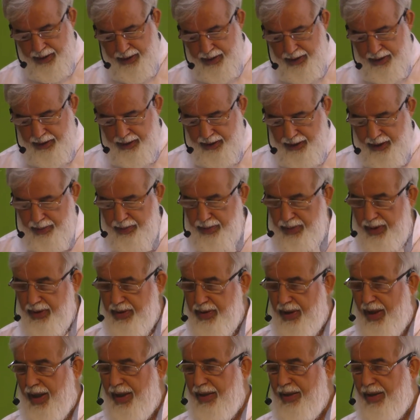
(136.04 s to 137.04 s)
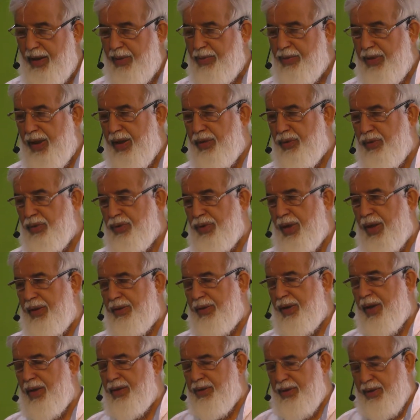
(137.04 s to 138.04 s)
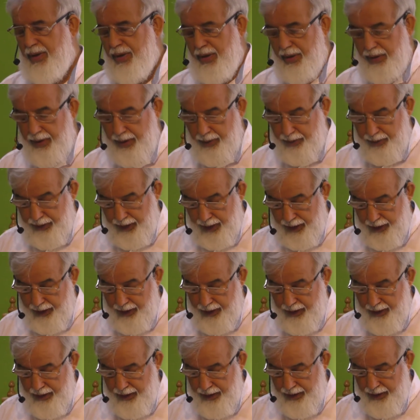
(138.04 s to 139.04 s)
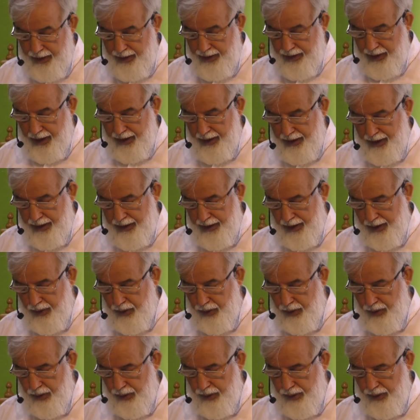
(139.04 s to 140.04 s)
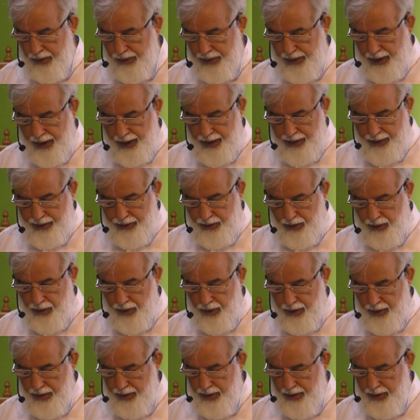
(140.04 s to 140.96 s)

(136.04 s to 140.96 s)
Kim cehennemden uzaklaştırılıp da cennete konulursa o